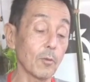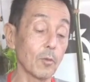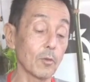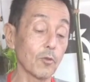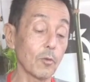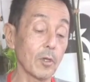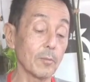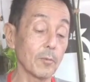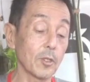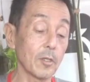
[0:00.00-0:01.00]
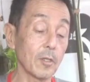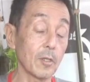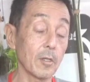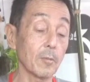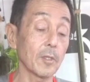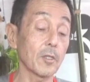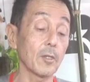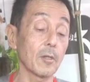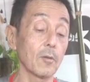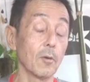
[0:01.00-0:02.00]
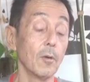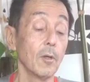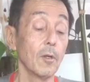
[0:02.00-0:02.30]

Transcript: こう紹介もしていただきましたけど、